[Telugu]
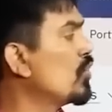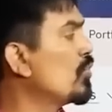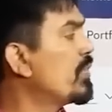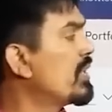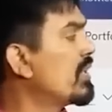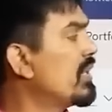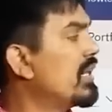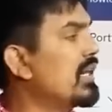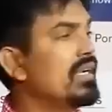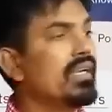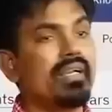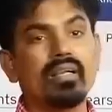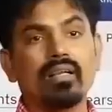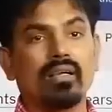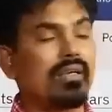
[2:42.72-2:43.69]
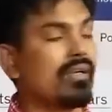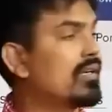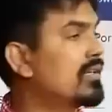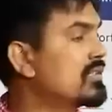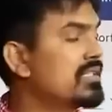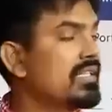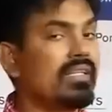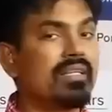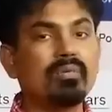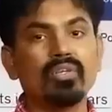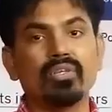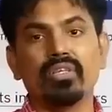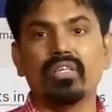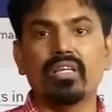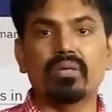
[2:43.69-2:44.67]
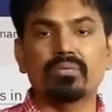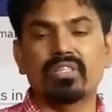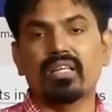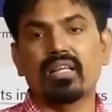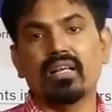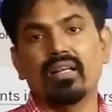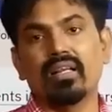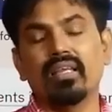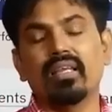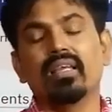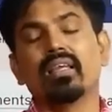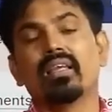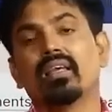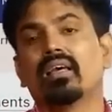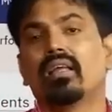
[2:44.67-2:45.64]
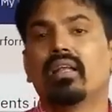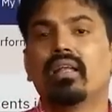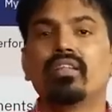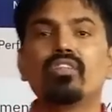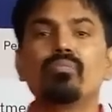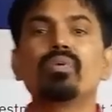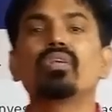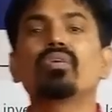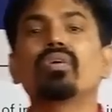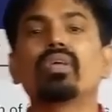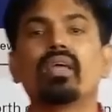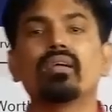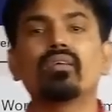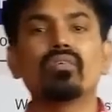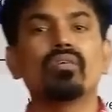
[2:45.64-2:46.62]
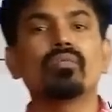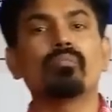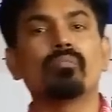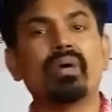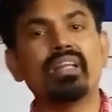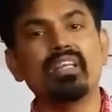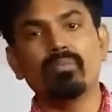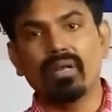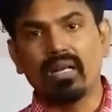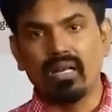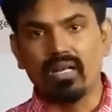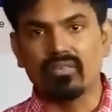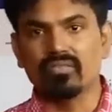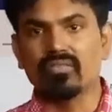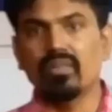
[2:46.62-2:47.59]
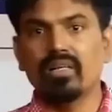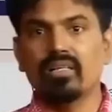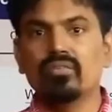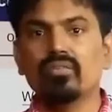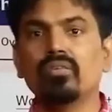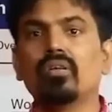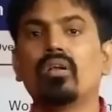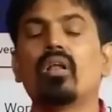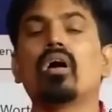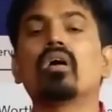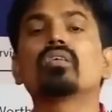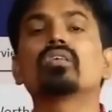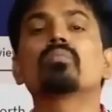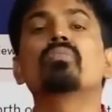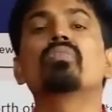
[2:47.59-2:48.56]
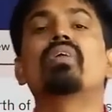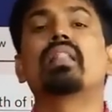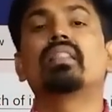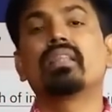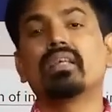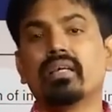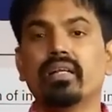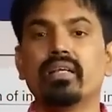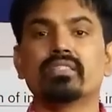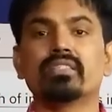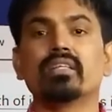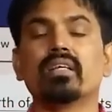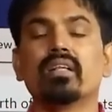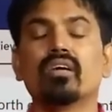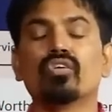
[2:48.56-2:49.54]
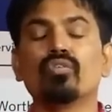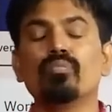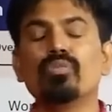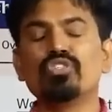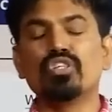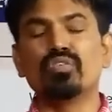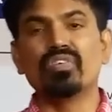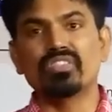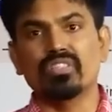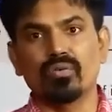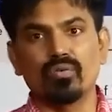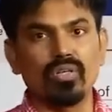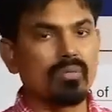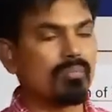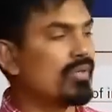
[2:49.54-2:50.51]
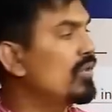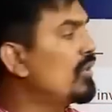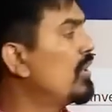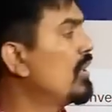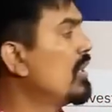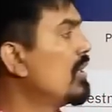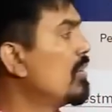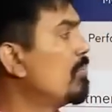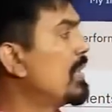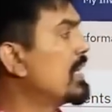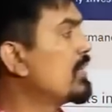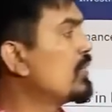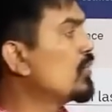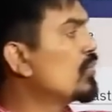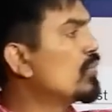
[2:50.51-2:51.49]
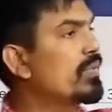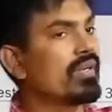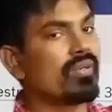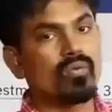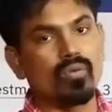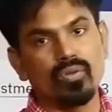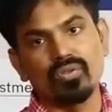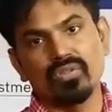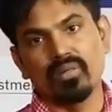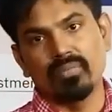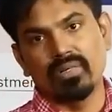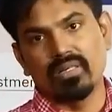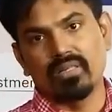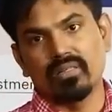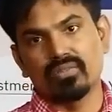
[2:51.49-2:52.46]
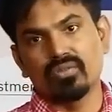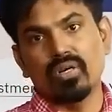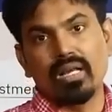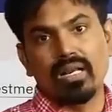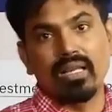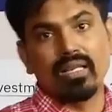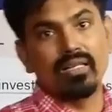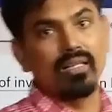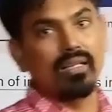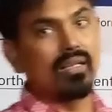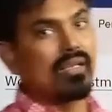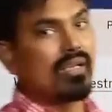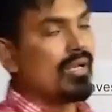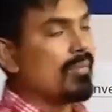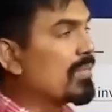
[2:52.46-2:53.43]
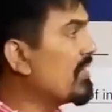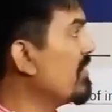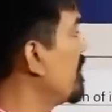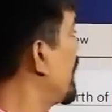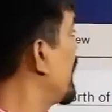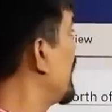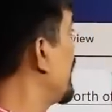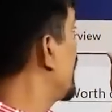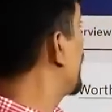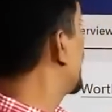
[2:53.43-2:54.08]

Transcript: టు గోపర్ ఐడి సిడబ్ల్యూ ఈ ఆప్షన్కి వెళ్ళండి లేదు మీరు యంగ్ మనీ ఇప్పుడల్లా అవసరం లేదు లాంగ్ టర్మ్ వెల్త్ క్రియేషన్కి నాకు మ్యూచువల్ ఫండ్స్ అనుకున్నప్పుడు బెటర్ టు ఫర్ గ్రోత్ అనమాట సో అలాగన మనం ఈ ఫండ్ని